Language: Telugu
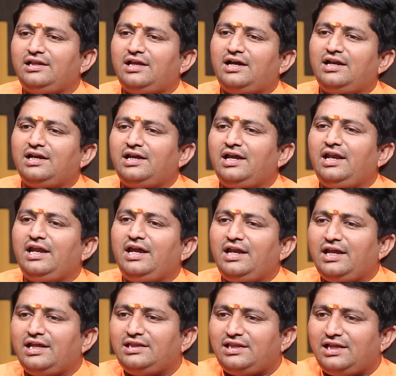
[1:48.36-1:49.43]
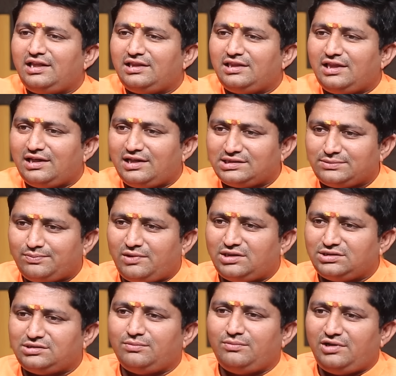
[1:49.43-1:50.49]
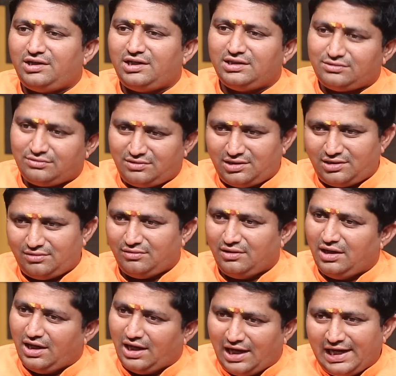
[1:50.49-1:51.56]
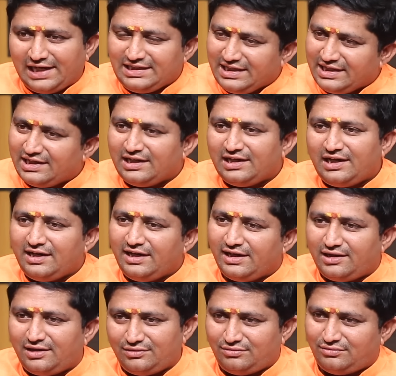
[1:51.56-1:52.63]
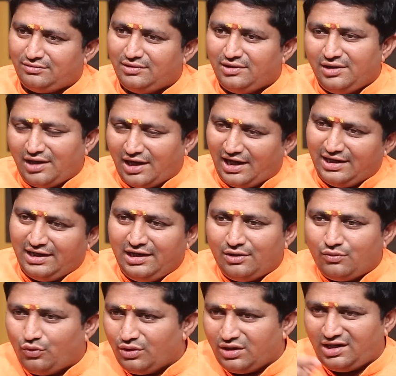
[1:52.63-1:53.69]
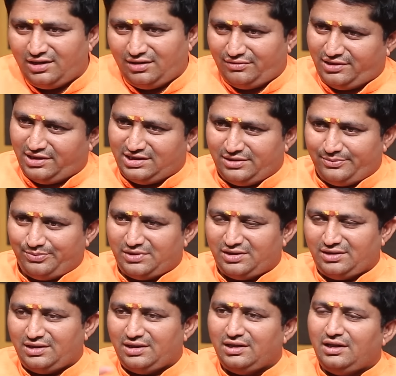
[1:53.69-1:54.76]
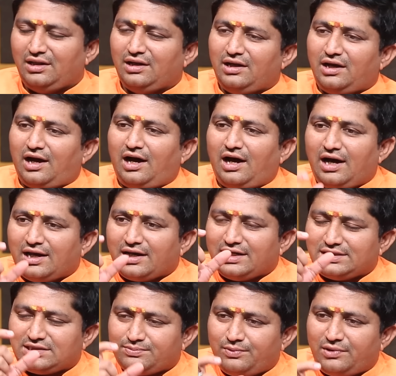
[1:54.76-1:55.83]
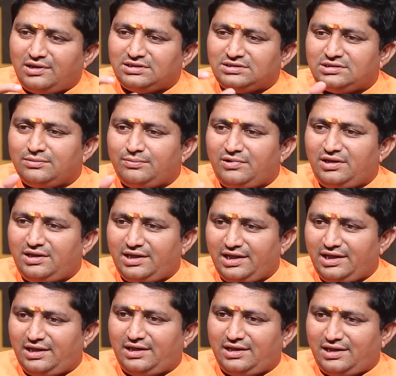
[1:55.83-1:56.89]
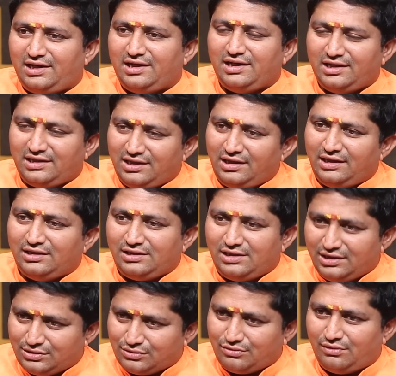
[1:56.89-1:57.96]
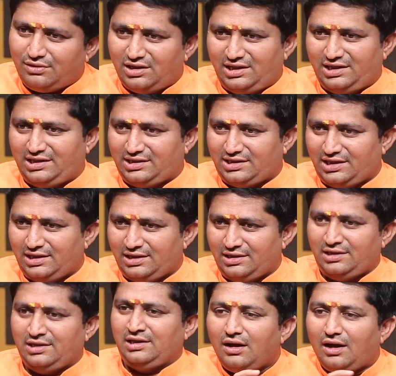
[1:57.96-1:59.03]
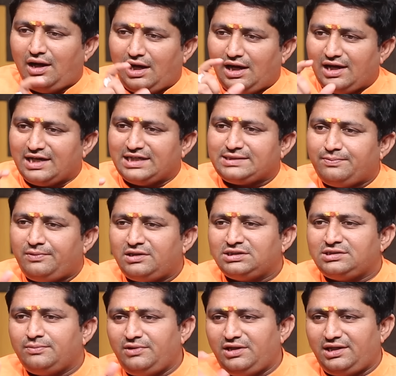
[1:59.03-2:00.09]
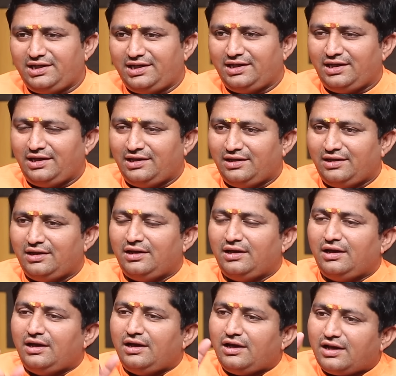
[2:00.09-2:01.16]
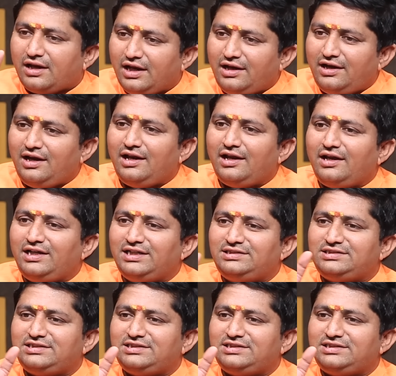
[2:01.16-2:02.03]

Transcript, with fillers: దానికి నేను ఎంతెంత రెస్పాన్సిబిలిటీస్ ఉన్నాను ఆర్థికంగానే కాదు అన్ని కోణాల్లో నేను చెప్తున్నాను ఆ రెస్పాన్సిబిలిటీ అనేది తీసుకోగలిగితే ఆ రెస్పాన్సిబిలిటీని రెగ్యులరైజ్